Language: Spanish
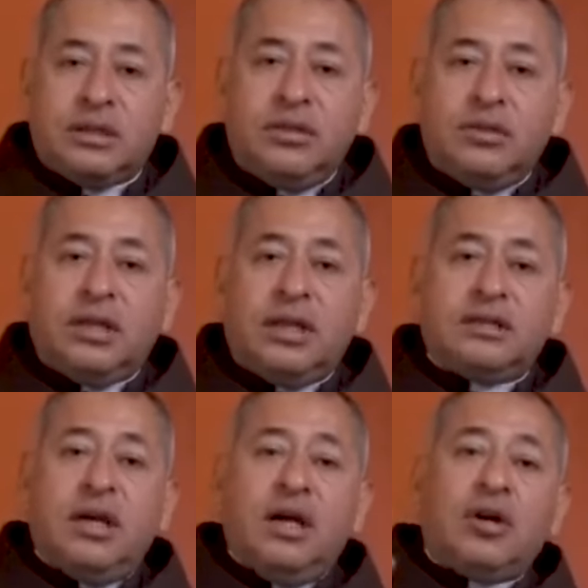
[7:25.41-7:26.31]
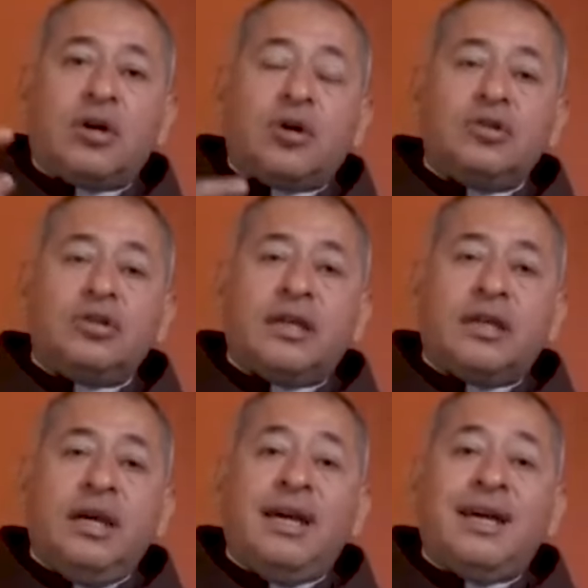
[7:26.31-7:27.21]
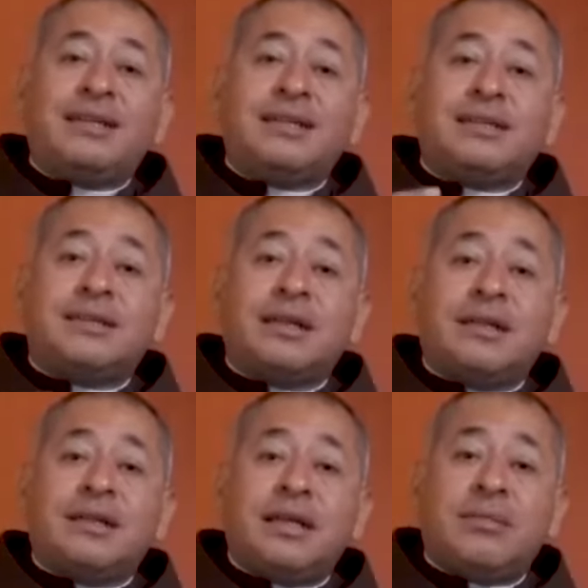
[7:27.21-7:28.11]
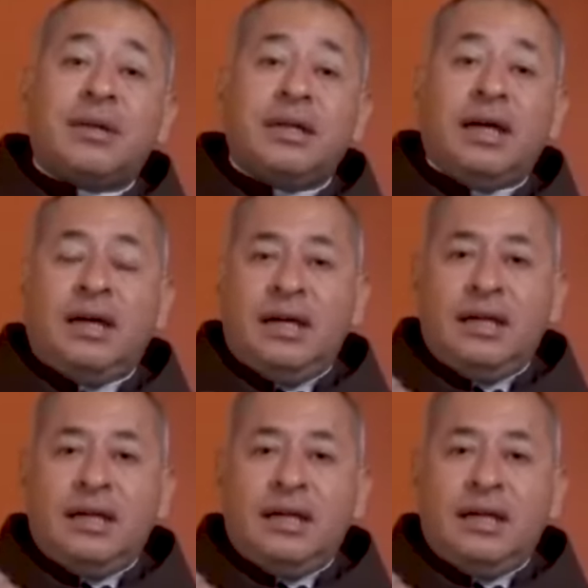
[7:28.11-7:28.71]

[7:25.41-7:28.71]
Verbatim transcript: sino serás rosa de Santa María.